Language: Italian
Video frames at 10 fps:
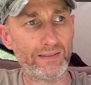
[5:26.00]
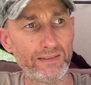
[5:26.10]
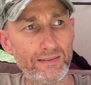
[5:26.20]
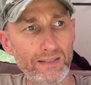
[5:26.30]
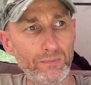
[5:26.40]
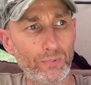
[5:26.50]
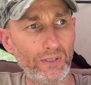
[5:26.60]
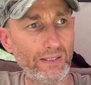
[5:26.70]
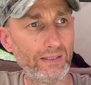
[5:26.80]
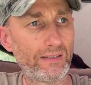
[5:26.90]

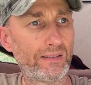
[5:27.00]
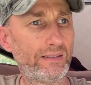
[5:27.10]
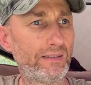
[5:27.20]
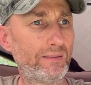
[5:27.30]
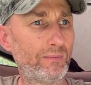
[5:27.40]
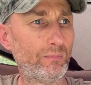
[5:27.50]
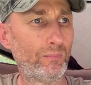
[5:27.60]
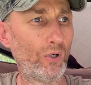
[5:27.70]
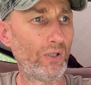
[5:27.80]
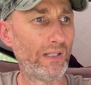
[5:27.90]
Sempre
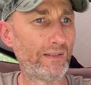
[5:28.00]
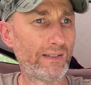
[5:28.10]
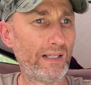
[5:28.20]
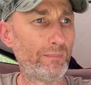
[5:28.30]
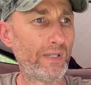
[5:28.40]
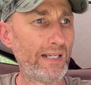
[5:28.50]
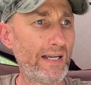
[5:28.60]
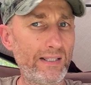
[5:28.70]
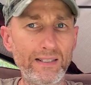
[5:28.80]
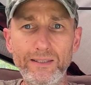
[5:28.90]
boilers alla
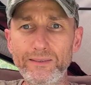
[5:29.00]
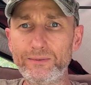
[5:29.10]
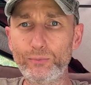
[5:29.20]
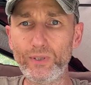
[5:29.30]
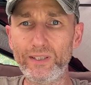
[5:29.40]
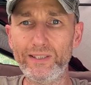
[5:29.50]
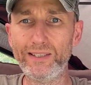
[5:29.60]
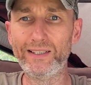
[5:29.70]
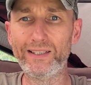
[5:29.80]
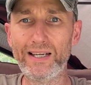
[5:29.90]
banana,
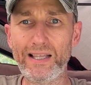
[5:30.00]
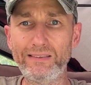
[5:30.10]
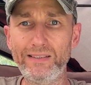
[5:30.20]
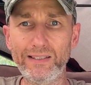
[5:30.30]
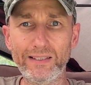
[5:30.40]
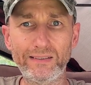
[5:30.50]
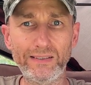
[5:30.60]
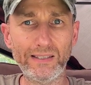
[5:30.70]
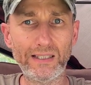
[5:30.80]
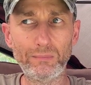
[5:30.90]
quindi attira,
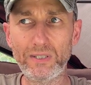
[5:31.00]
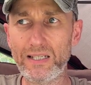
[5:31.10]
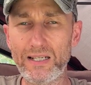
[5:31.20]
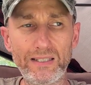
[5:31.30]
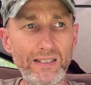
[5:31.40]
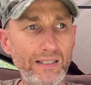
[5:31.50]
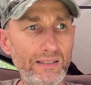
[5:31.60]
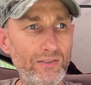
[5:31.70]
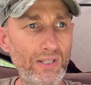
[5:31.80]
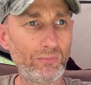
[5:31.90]
attira. La banana
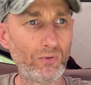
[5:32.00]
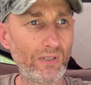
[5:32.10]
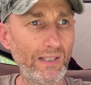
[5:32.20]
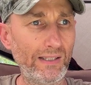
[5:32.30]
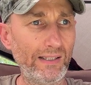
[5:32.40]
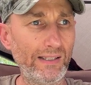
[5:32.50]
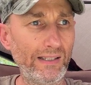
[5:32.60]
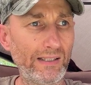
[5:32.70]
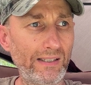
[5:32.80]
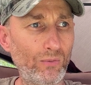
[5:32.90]
diciamo
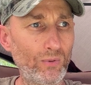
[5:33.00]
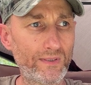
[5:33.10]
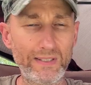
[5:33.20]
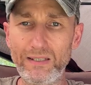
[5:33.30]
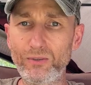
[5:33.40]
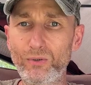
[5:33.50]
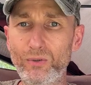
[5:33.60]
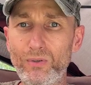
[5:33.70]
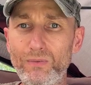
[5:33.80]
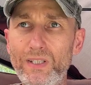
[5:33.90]
che, che
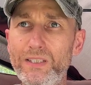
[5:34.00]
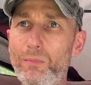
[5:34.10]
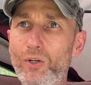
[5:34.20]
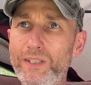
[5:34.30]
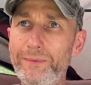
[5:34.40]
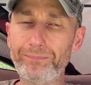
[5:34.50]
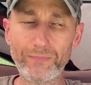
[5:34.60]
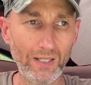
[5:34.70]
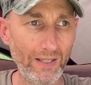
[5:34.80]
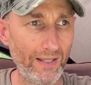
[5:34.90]
quest'anno va di moda.
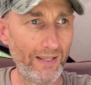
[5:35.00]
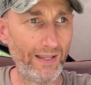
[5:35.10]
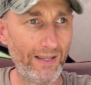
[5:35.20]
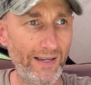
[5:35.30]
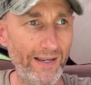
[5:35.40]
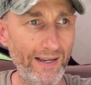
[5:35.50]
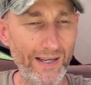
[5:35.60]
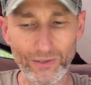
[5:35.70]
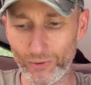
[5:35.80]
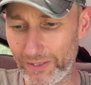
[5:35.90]

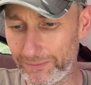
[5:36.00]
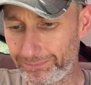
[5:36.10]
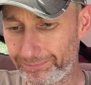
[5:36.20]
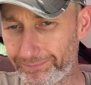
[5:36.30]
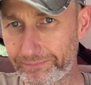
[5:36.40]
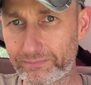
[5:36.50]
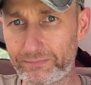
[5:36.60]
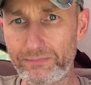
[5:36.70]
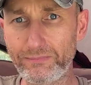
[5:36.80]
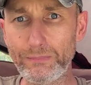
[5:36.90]
Allora,
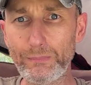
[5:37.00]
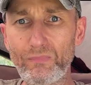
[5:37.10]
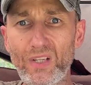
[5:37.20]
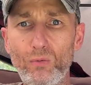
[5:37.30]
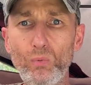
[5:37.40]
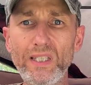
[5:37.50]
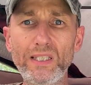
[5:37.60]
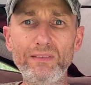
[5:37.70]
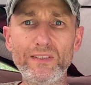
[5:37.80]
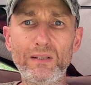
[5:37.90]

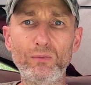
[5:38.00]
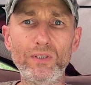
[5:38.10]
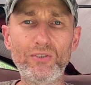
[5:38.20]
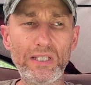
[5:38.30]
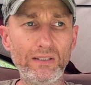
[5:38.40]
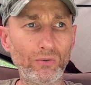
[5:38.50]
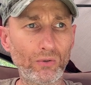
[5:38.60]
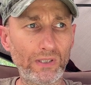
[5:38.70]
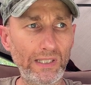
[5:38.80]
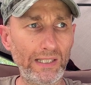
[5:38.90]
quindi vi stavo
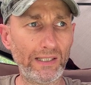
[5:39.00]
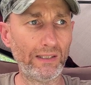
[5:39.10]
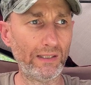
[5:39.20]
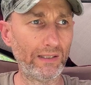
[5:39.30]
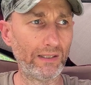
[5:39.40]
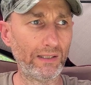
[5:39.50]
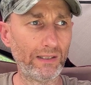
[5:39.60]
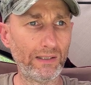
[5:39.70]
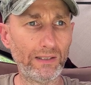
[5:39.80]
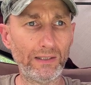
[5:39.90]
dicendo che
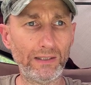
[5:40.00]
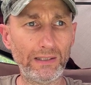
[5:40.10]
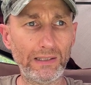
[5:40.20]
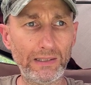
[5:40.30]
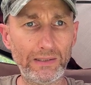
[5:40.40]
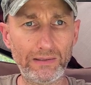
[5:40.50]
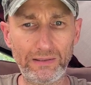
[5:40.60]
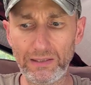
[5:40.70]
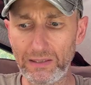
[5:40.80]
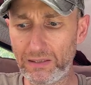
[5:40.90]
eh,
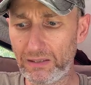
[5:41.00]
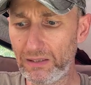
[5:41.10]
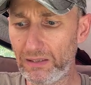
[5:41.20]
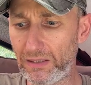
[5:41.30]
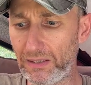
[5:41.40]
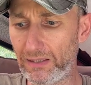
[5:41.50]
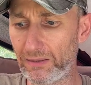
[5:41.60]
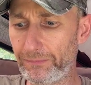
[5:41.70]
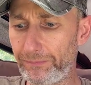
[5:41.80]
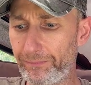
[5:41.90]
Diri Kicker